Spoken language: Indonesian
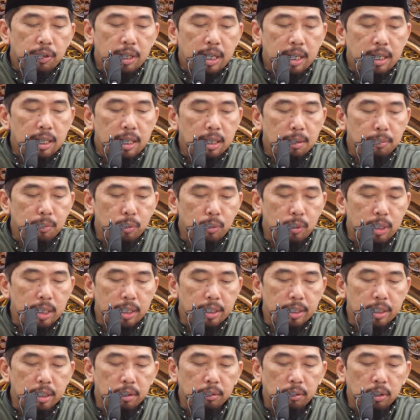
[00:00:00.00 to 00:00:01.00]
Fa'lamu
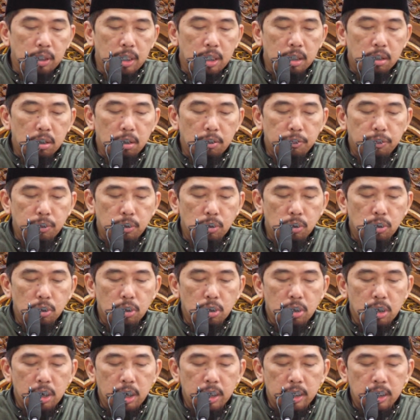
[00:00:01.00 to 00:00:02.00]
anna Allah
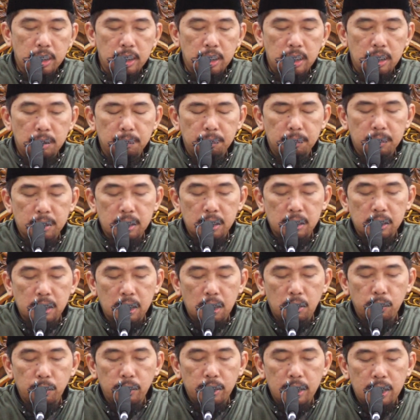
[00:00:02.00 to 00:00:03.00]
ghafurur rahim,
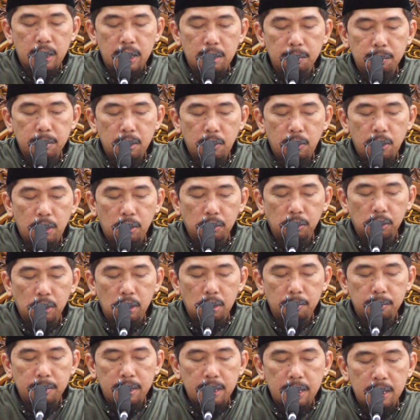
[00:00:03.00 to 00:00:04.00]
ketahuilah bahwa
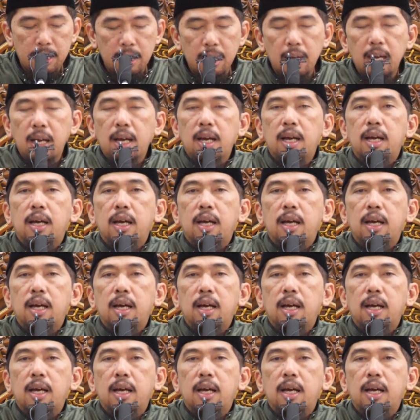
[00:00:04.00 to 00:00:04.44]
Allah Maha